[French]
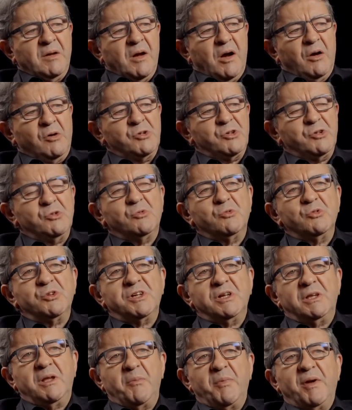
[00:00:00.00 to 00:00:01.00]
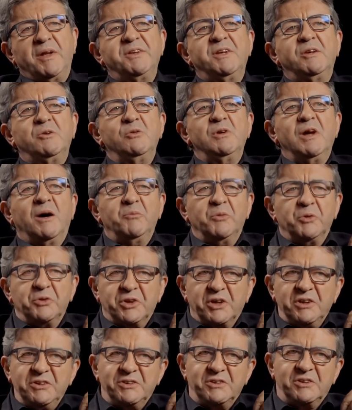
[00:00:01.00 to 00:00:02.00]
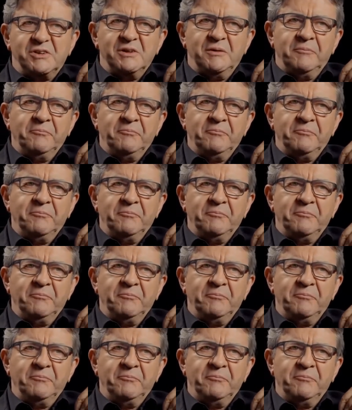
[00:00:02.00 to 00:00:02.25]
un jour où j'étais particulièrement triste